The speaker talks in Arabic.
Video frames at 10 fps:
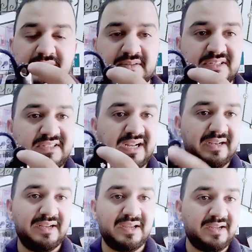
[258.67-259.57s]
تدير
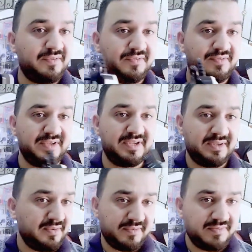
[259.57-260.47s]
علاقه في,
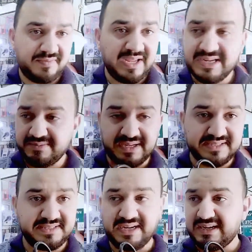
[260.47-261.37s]
في اي بلاصه
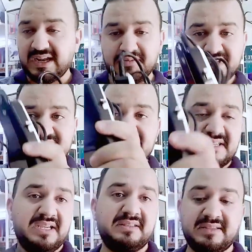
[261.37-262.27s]
تدير علاقه باش تسجل
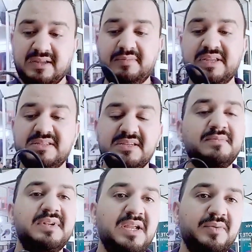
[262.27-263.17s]
حطها بحيث هي
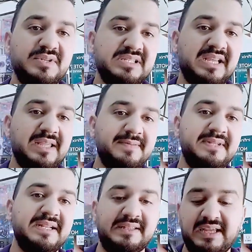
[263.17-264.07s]
من الحوايج اللي خايبين
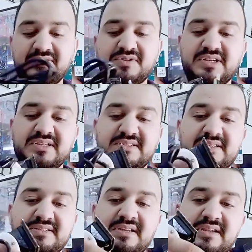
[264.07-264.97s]
هي طاحت
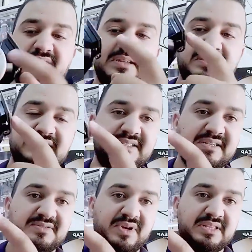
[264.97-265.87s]
وتهرست
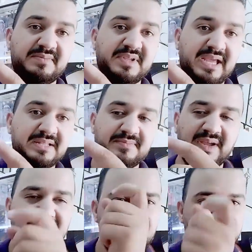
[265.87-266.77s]
تهلس واحد المي آه، بحال
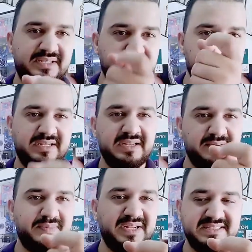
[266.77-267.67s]
بحال واحد
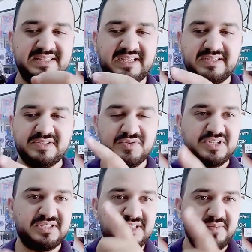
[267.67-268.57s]
البلاستيك علاش تكون
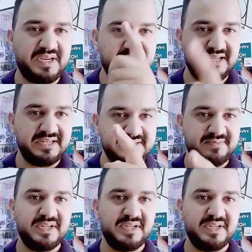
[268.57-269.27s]
شاده الميكانيزم